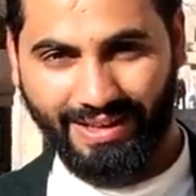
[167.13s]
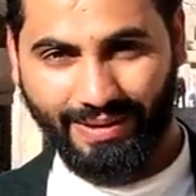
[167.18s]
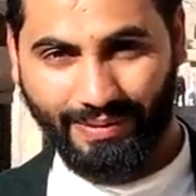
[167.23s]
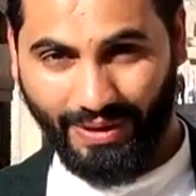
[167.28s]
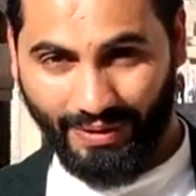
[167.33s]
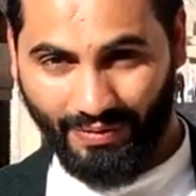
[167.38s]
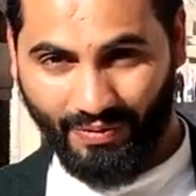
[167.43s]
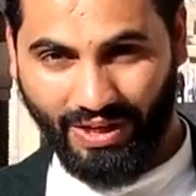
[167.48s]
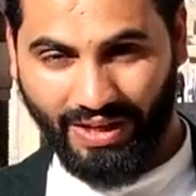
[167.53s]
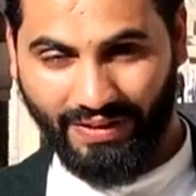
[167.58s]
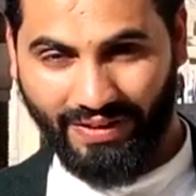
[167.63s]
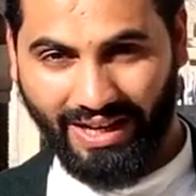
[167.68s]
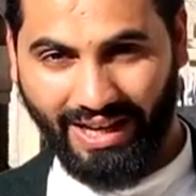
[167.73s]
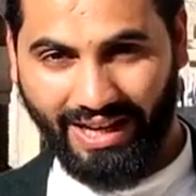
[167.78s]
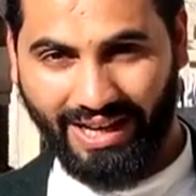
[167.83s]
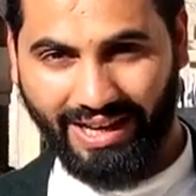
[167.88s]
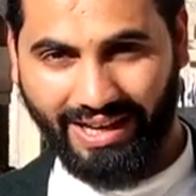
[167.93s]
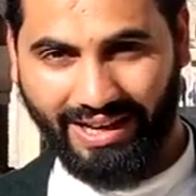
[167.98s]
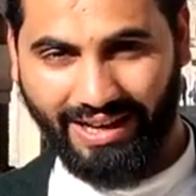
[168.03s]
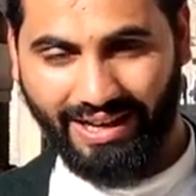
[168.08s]
ضيف هذه
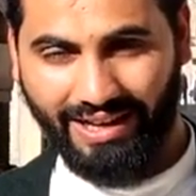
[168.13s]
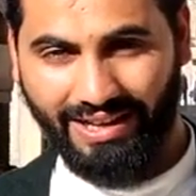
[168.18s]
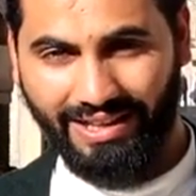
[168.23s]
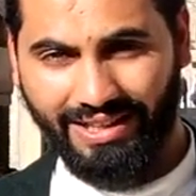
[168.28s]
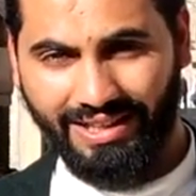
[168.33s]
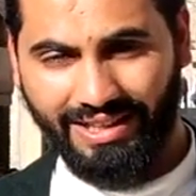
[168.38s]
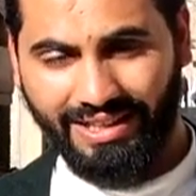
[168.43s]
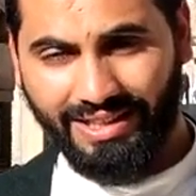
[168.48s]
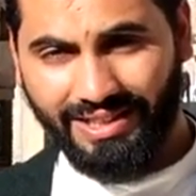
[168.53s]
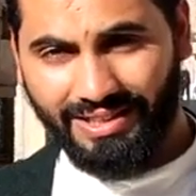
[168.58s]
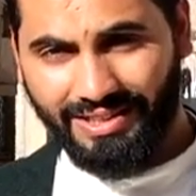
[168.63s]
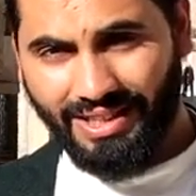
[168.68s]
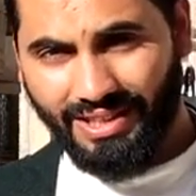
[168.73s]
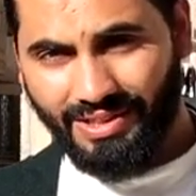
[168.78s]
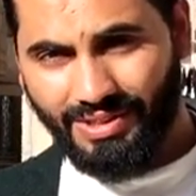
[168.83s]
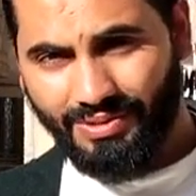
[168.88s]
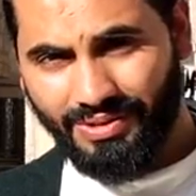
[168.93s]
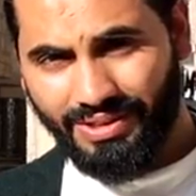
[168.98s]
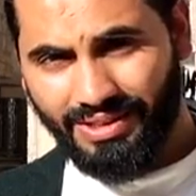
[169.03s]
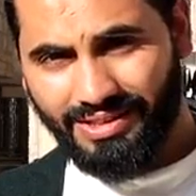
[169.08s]
الحلقة
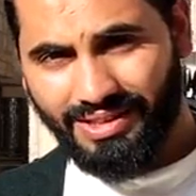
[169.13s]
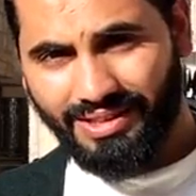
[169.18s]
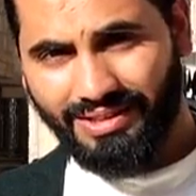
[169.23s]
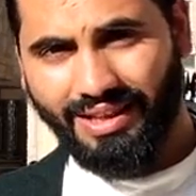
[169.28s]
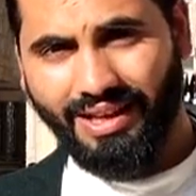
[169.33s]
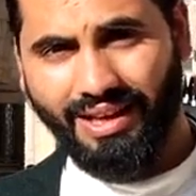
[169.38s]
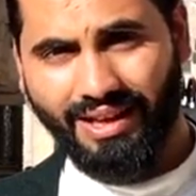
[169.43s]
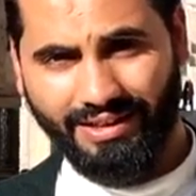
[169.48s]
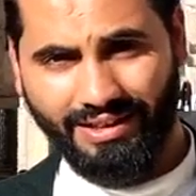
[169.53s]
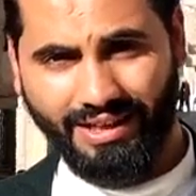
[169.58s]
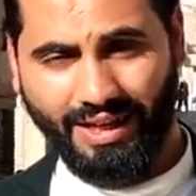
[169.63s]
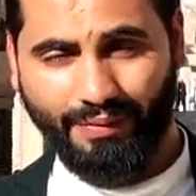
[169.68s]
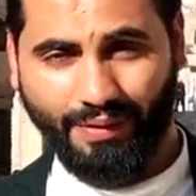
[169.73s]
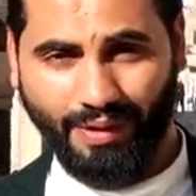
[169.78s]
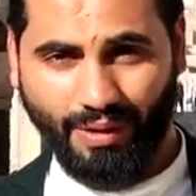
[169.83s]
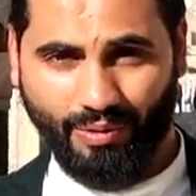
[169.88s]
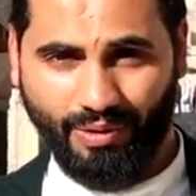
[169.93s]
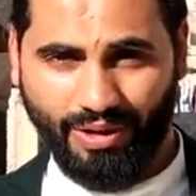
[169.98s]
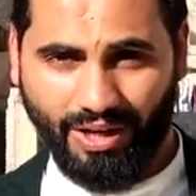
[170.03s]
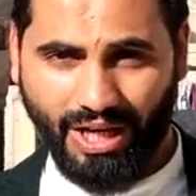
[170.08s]
شخص استطاع أن يحفظ
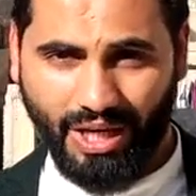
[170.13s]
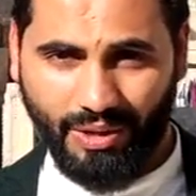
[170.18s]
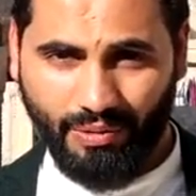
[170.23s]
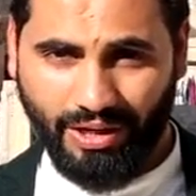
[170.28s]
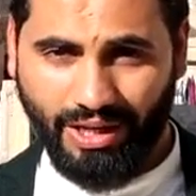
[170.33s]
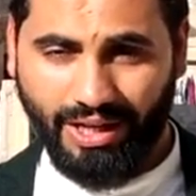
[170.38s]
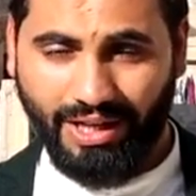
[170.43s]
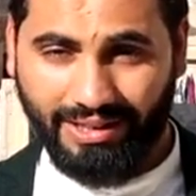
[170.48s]
القرآن وأن